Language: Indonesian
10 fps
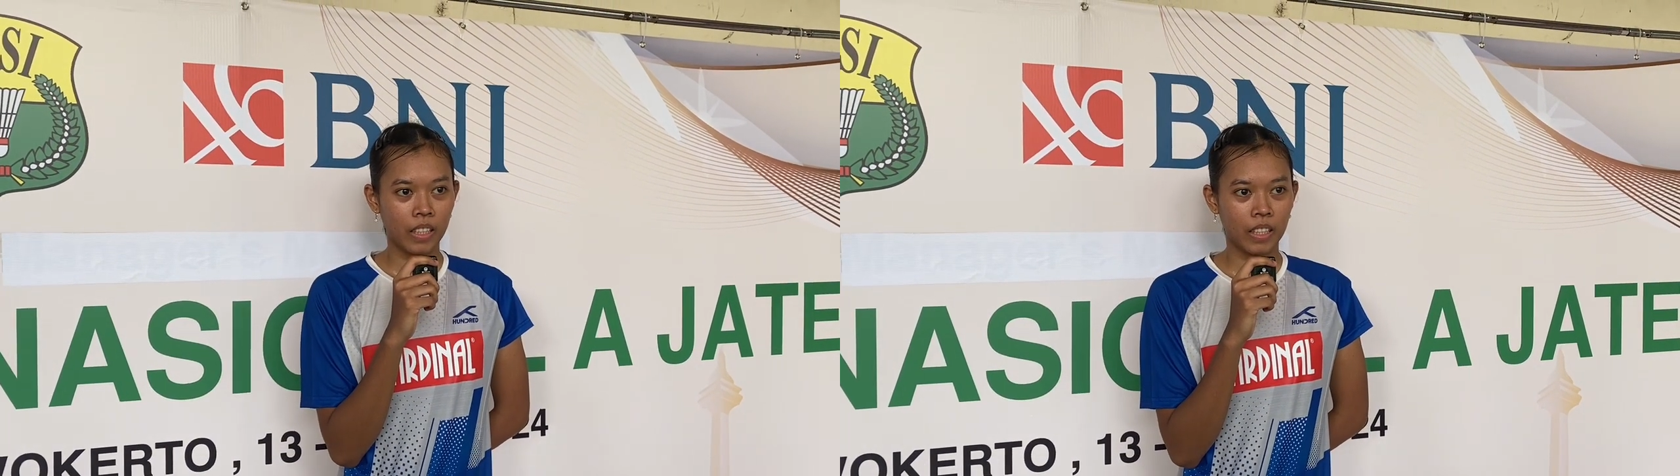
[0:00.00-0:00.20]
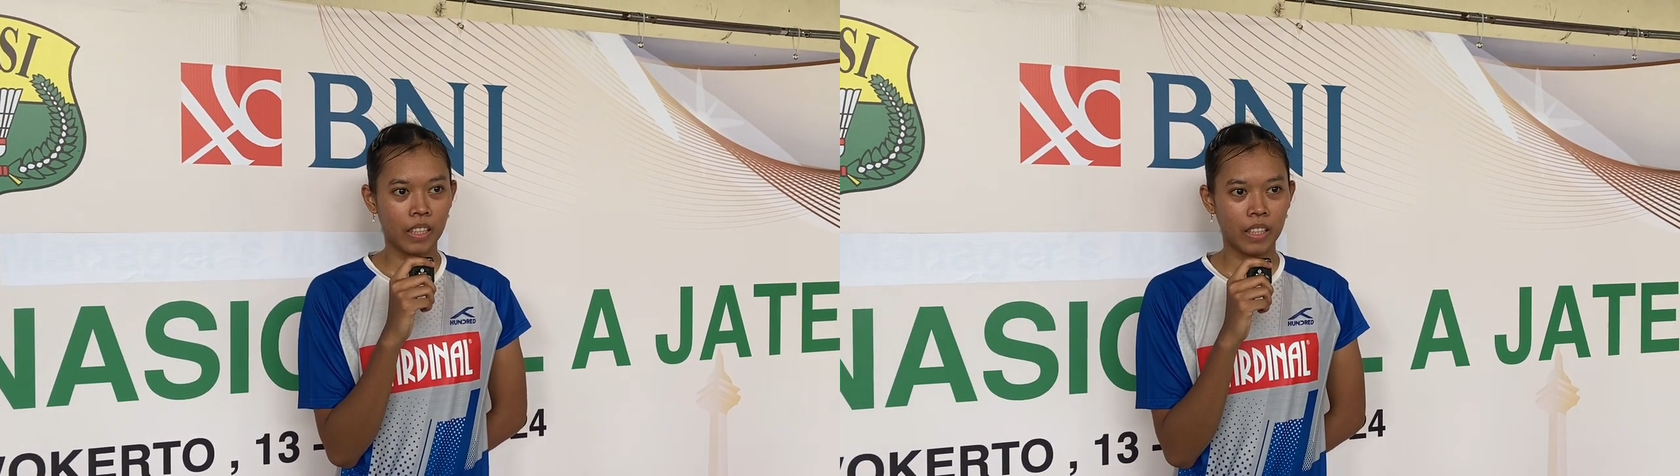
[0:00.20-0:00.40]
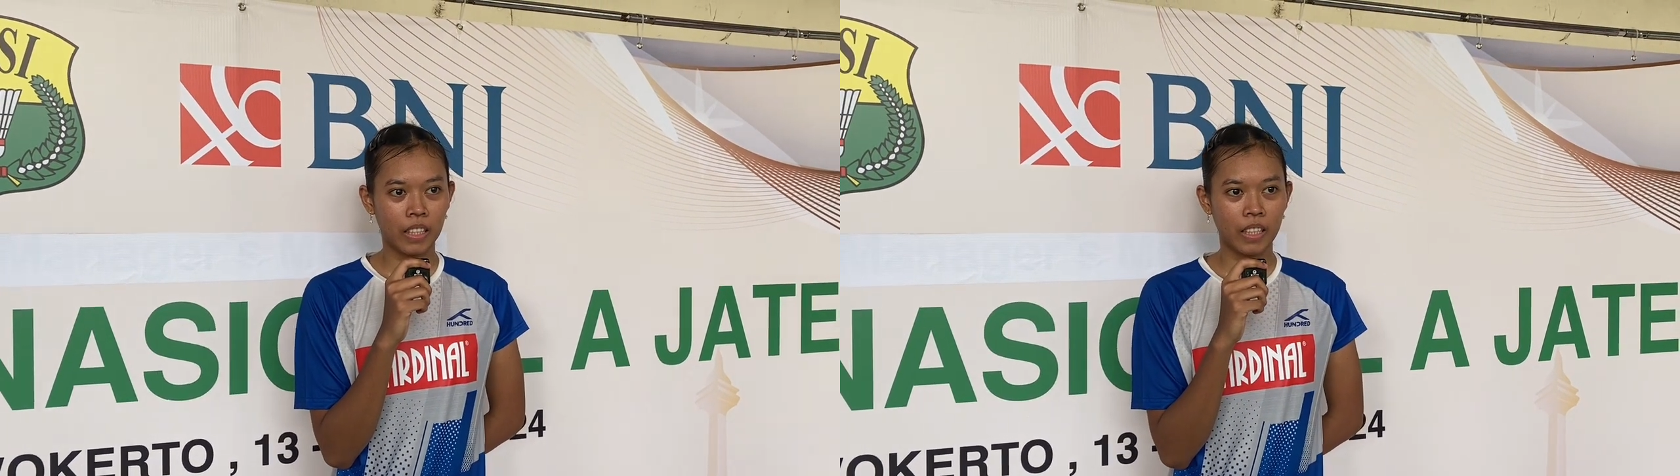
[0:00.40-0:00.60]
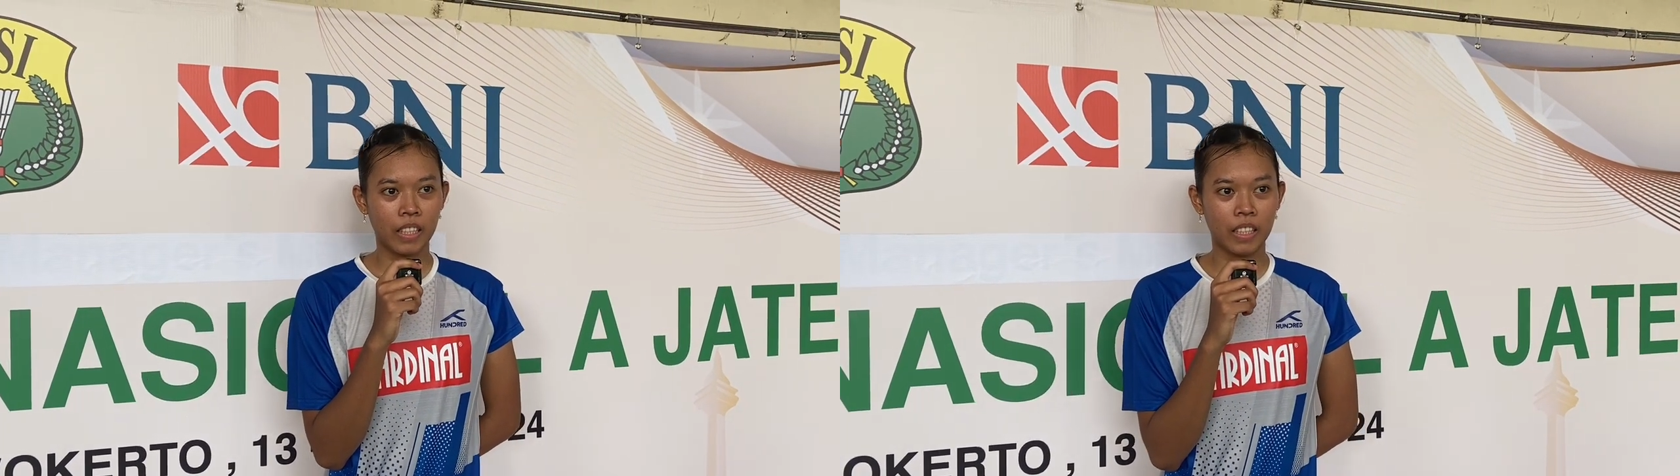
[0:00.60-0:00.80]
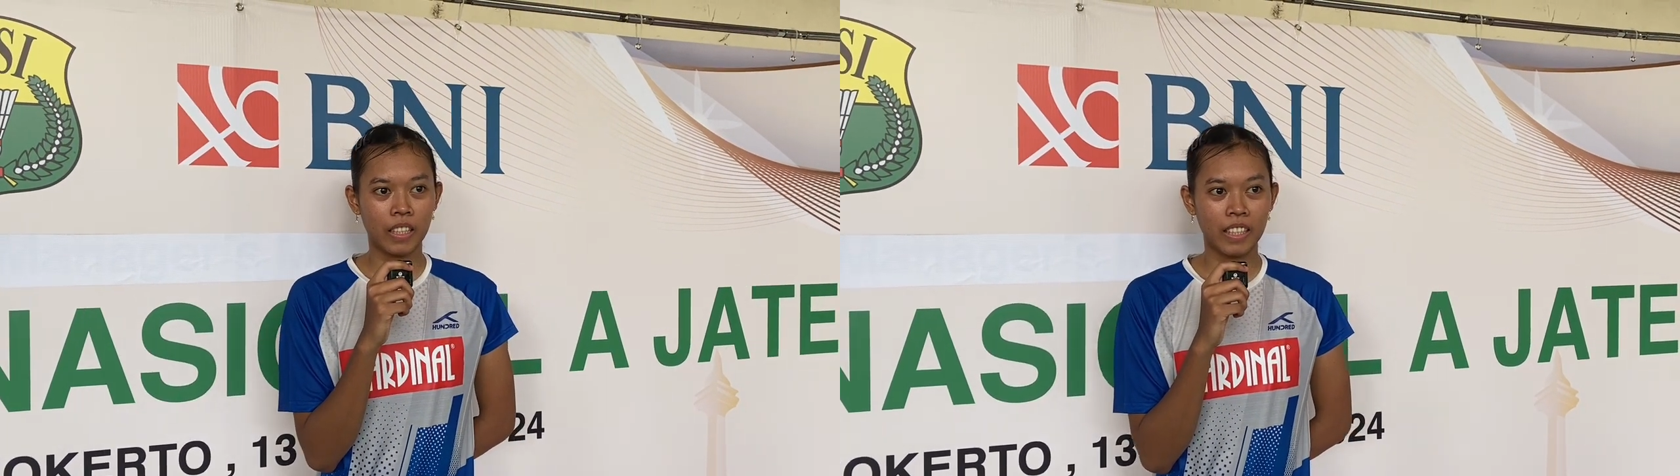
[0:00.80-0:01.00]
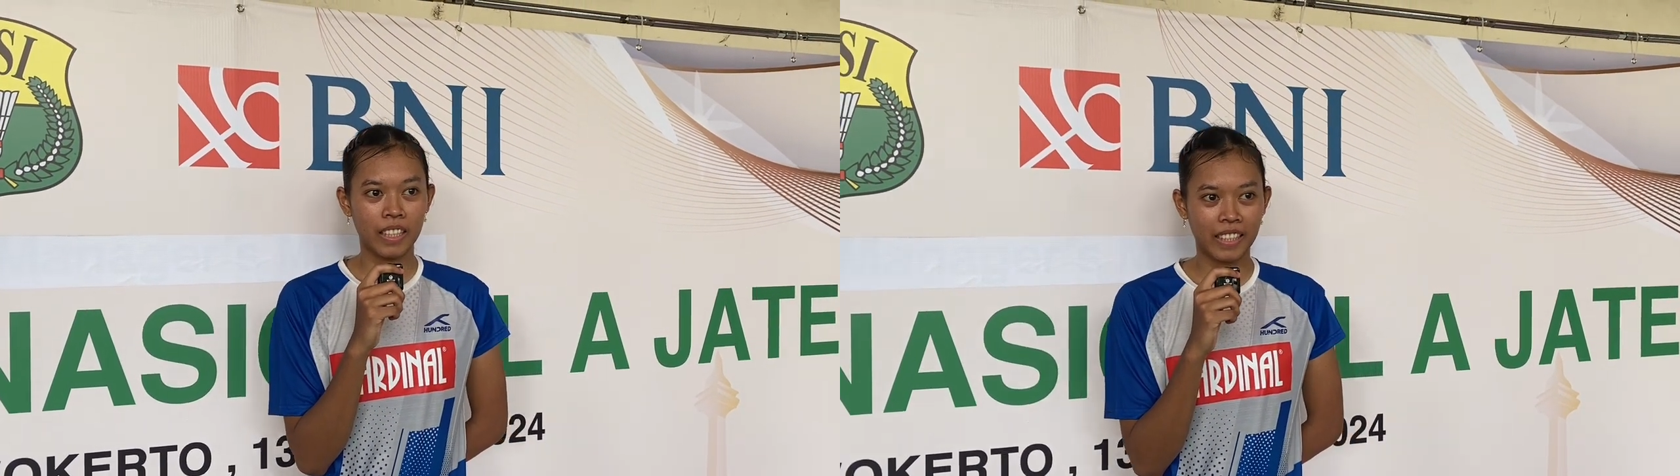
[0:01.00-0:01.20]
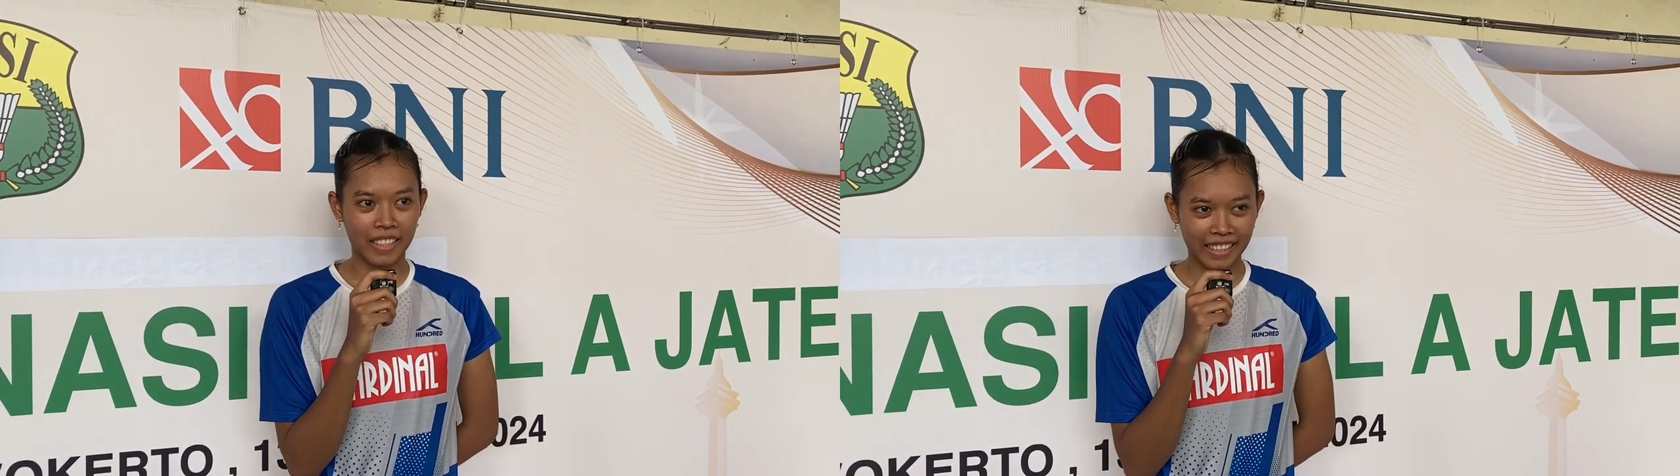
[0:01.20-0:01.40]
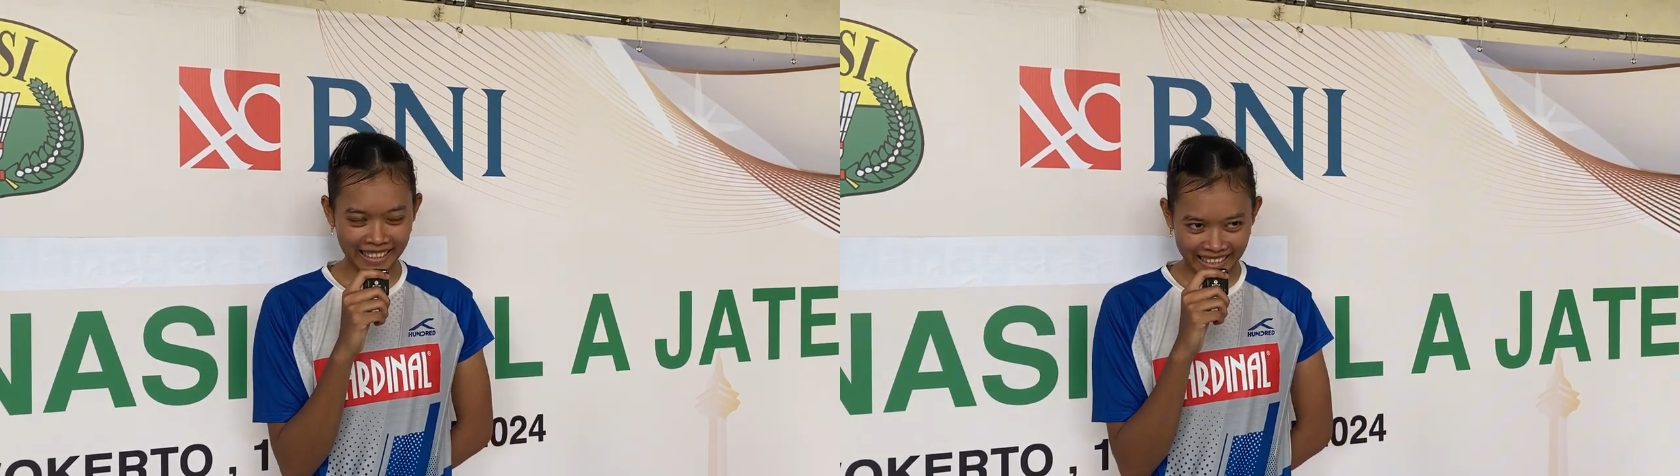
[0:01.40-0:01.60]
eh,
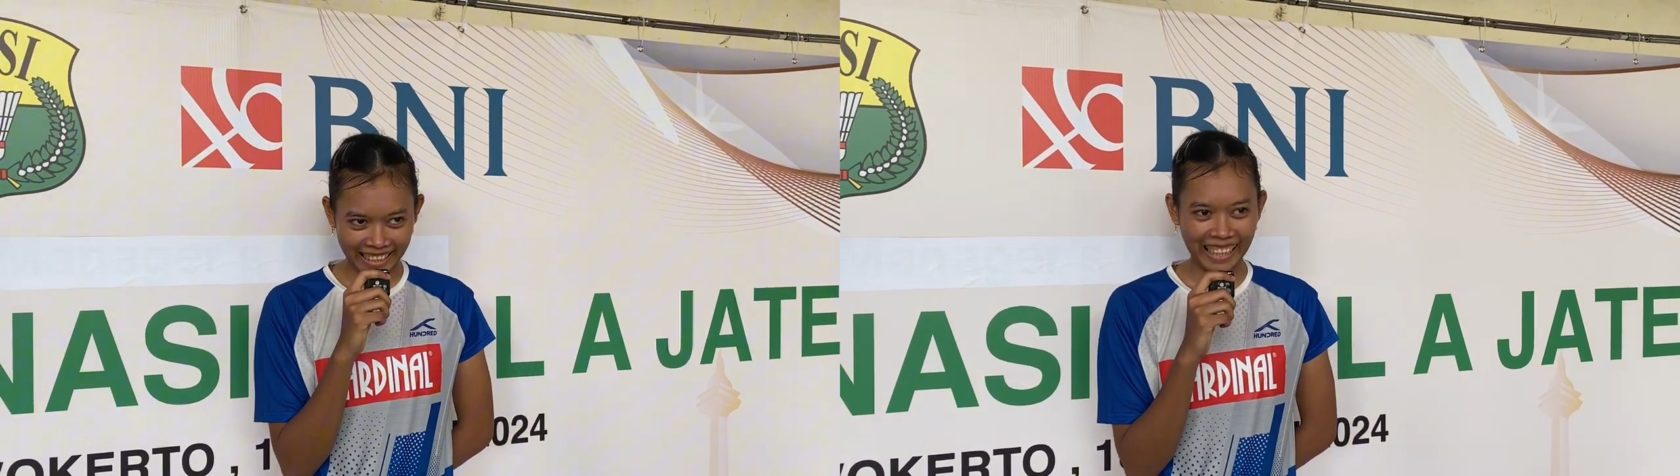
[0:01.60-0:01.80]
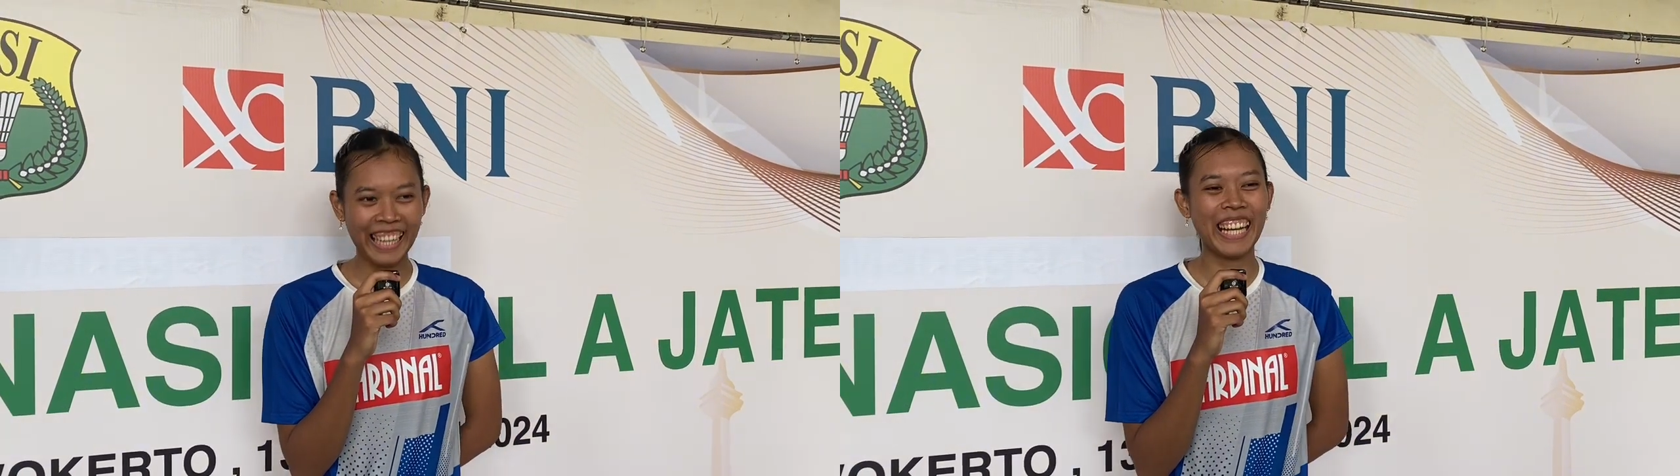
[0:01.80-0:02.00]
iya.